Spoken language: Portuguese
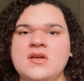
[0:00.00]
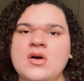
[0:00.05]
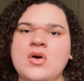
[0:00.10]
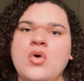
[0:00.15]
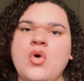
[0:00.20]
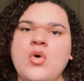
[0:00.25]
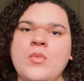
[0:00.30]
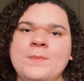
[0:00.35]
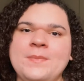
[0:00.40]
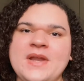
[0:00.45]

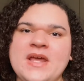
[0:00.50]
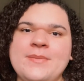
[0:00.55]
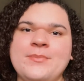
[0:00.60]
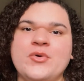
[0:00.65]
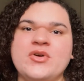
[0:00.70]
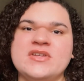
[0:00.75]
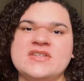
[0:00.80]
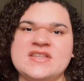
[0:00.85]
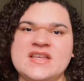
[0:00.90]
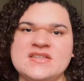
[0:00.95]
comprei
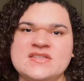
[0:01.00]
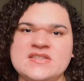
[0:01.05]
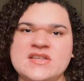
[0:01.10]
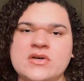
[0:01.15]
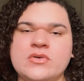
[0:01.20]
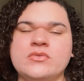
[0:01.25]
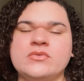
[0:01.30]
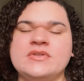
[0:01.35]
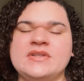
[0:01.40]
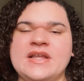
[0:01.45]
para uma
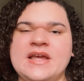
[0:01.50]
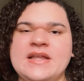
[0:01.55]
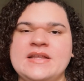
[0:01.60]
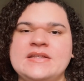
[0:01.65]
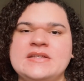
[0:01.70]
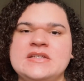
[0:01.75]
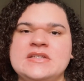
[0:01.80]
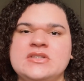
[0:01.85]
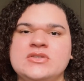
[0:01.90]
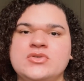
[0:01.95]
sessão, né,
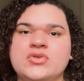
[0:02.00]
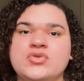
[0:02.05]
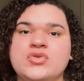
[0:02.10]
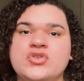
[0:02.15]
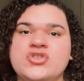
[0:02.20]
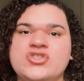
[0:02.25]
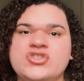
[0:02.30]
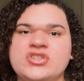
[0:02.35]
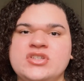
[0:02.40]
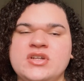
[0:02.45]
de
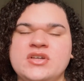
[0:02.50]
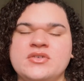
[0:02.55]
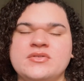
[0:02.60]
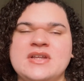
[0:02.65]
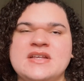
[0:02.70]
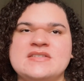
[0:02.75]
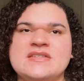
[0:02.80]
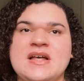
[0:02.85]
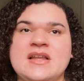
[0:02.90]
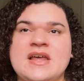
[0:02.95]
Doutor Estranho
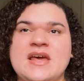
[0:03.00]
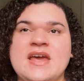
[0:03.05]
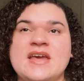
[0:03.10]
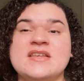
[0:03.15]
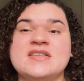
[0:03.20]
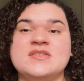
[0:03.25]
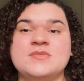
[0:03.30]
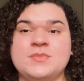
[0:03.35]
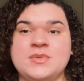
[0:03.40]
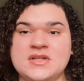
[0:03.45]
na sala
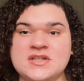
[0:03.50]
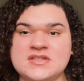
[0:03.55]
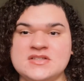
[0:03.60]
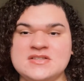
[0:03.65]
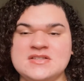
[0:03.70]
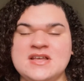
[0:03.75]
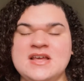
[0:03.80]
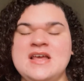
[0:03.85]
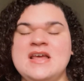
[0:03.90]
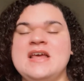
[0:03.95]
X
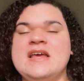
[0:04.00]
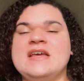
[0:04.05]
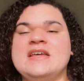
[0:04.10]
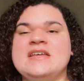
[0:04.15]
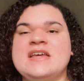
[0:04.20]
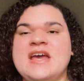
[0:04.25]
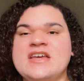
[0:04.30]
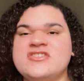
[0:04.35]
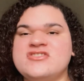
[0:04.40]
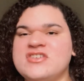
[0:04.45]
Plus
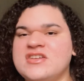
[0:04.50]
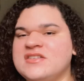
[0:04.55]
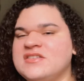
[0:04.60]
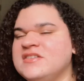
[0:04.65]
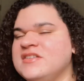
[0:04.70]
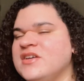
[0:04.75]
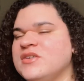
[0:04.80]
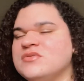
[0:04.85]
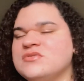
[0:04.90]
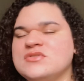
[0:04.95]
e aí,
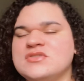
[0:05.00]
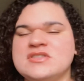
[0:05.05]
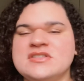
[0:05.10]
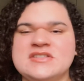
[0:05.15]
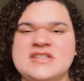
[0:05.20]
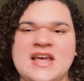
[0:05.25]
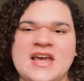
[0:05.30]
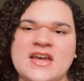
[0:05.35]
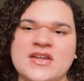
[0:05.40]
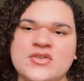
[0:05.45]
gente, deu tudo
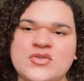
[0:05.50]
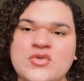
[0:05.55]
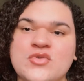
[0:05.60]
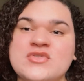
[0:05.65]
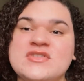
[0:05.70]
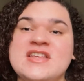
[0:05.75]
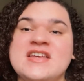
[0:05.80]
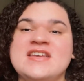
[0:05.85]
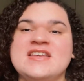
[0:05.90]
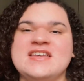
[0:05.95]
certo.
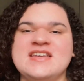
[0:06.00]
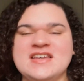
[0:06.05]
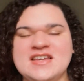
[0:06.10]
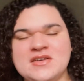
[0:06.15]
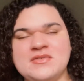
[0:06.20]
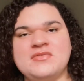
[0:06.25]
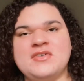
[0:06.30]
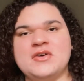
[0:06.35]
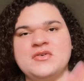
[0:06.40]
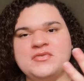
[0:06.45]

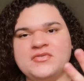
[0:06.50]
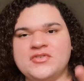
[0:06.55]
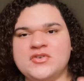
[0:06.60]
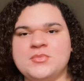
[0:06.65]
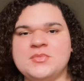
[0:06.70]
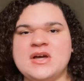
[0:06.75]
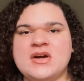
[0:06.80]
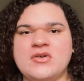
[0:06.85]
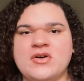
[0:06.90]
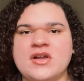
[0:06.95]
Consegui ver o
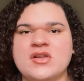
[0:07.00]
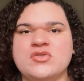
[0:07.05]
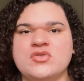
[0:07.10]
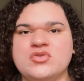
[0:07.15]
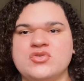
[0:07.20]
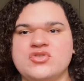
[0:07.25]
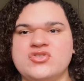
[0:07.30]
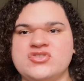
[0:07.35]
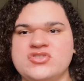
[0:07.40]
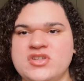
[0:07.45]
filme agora,
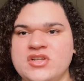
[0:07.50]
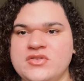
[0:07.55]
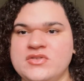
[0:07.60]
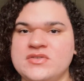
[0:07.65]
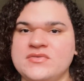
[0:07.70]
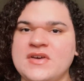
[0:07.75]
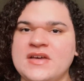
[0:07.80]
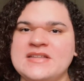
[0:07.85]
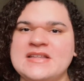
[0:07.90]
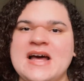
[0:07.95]
Doutor
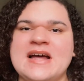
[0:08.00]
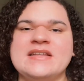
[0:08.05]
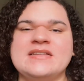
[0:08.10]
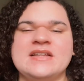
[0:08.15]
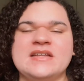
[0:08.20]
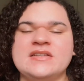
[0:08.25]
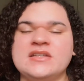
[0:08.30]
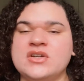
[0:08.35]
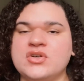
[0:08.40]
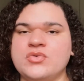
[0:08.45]
Estranho, de
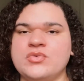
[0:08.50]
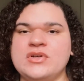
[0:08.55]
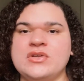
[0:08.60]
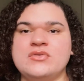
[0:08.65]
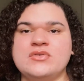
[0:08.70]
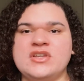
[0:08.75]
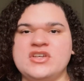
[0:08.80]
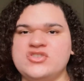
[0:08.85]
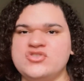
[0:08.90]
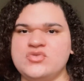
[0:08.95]
verdade, né?
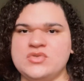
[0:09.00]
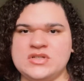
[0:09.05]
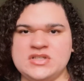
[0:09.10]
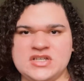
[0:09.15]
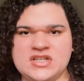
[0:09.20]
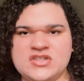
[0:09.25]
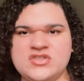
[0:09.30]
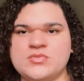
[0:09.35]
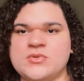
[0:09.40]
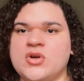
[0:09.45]
Tranquilo desde o
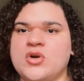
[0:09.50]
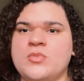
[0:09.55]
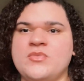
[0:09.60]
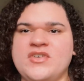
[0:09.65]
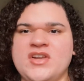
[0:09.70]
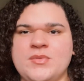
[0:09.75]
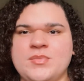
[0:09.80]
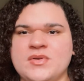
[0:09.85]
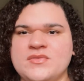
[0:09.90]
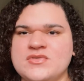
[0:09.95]
início, porque como falei pra